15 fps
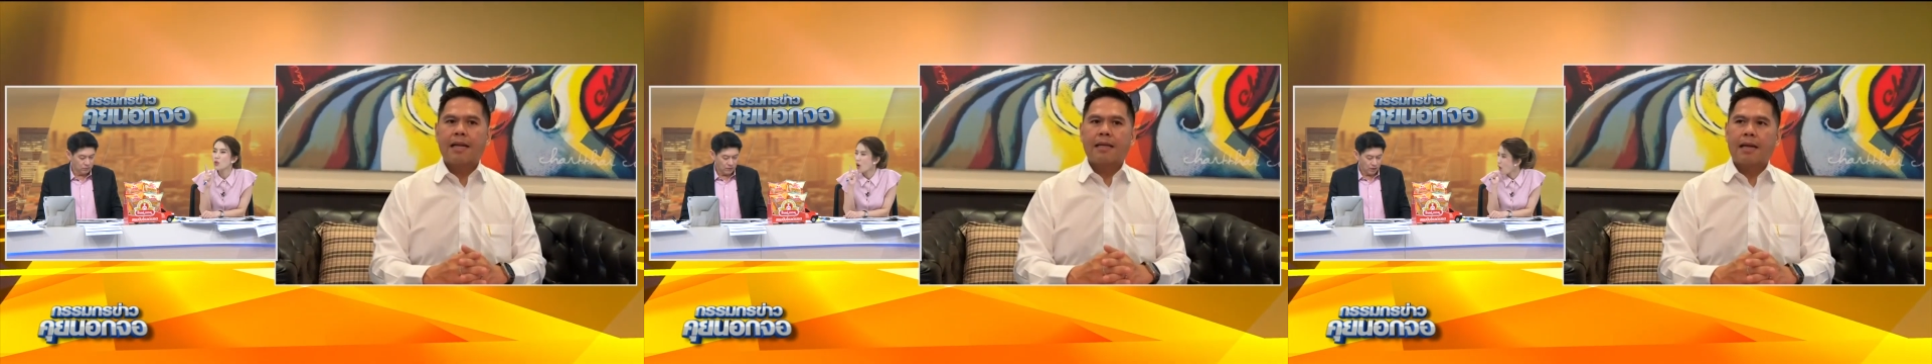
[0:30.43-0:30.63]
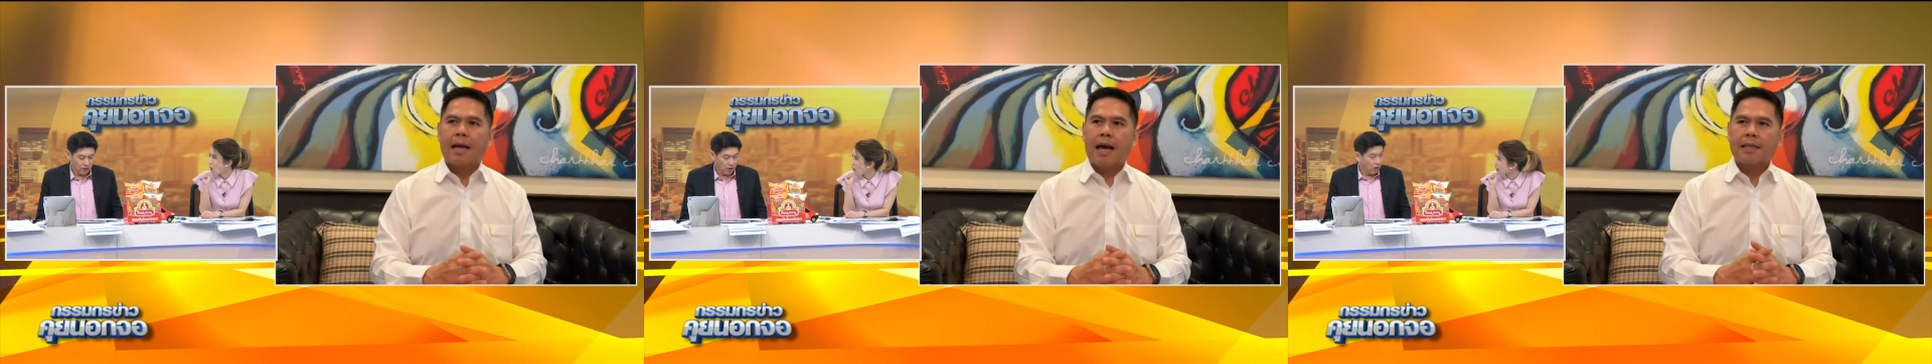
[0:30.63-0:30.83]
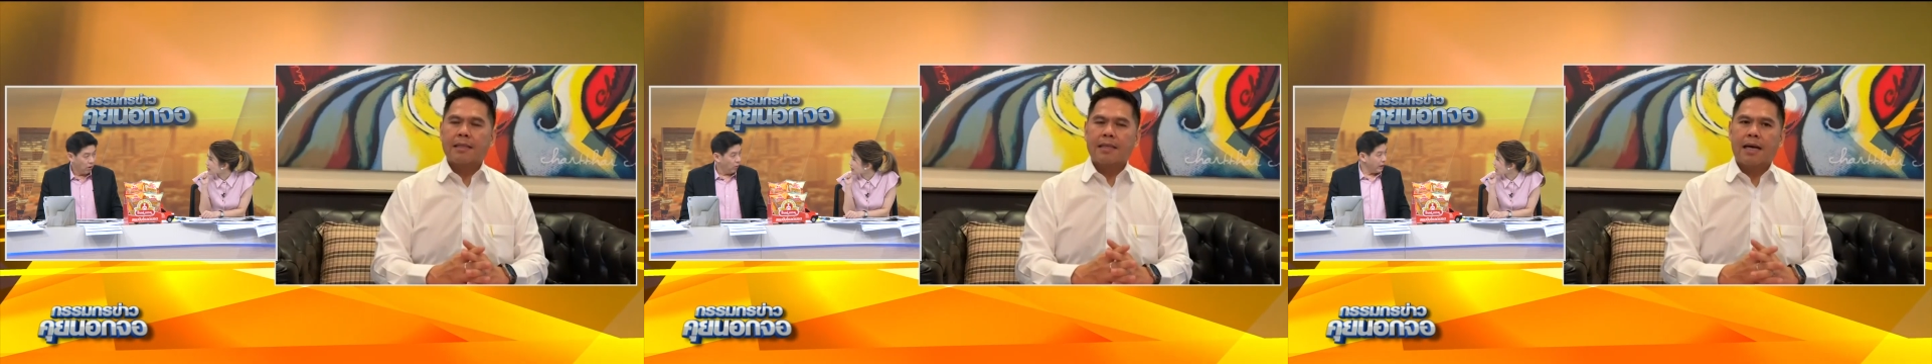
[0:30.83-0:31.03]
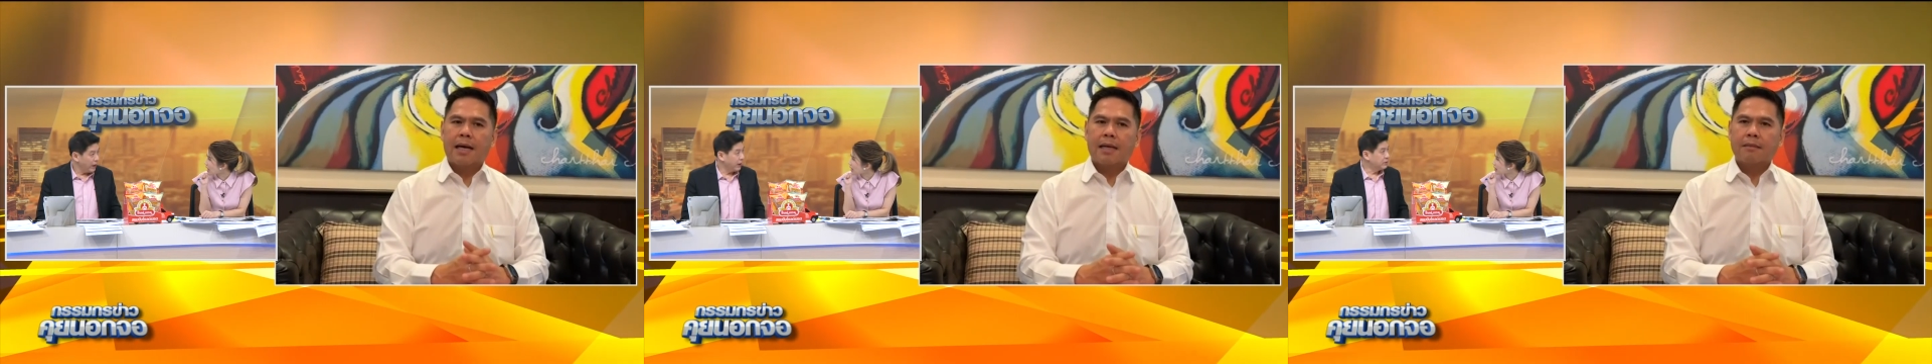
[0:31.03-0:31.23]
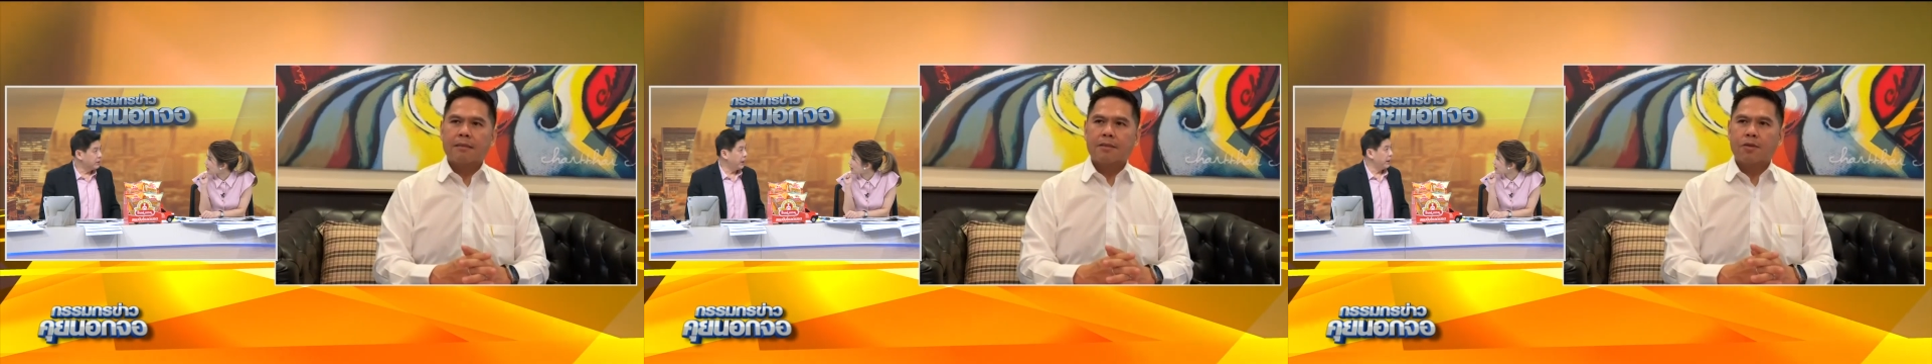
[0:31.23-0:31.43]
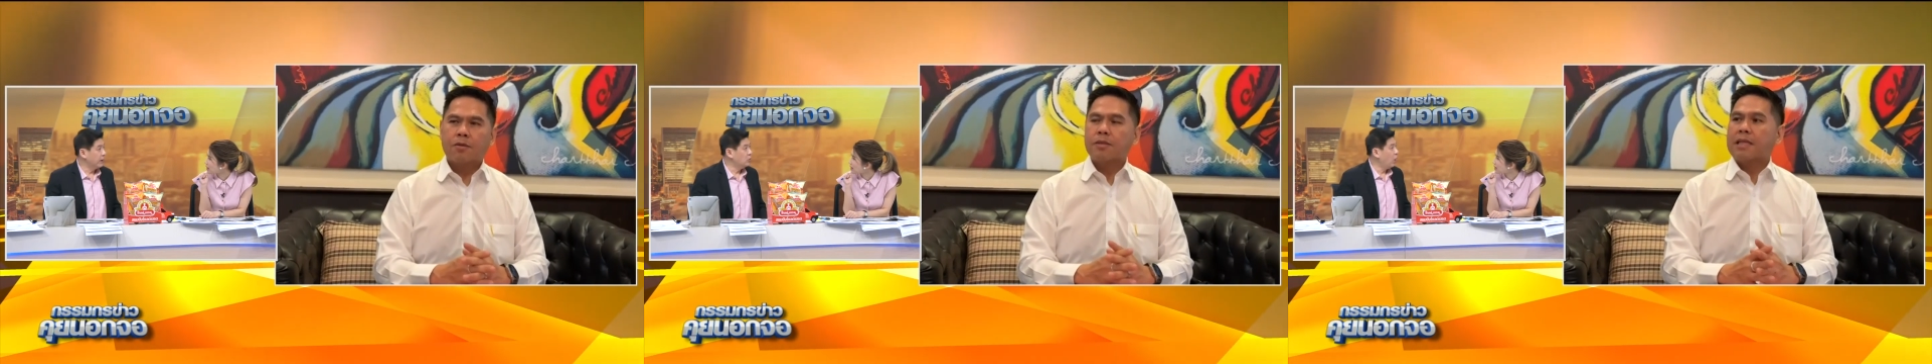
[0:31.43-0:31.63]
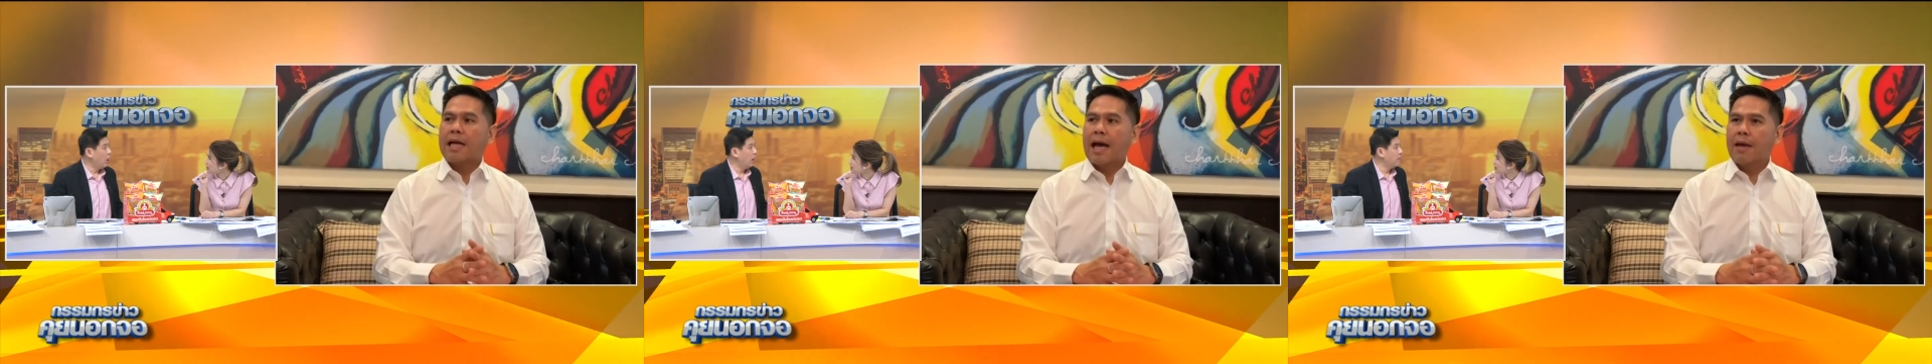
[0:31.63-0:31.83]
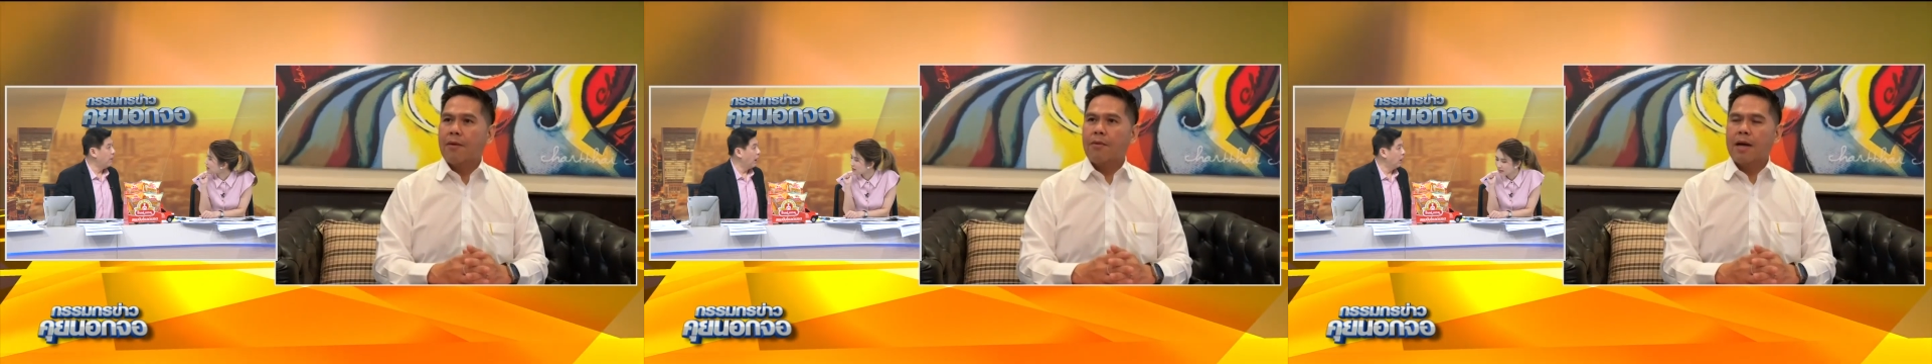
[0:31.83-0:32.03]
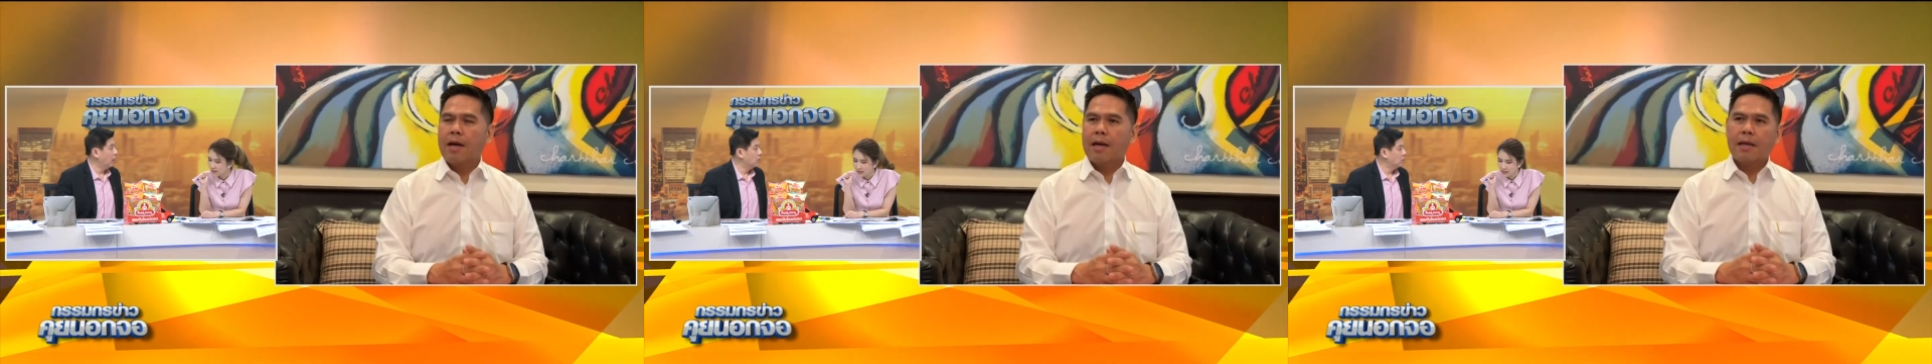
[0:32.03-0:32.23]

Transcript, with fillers: ก่อนอุ้ยอาจจะเห็นชอบอ่ะ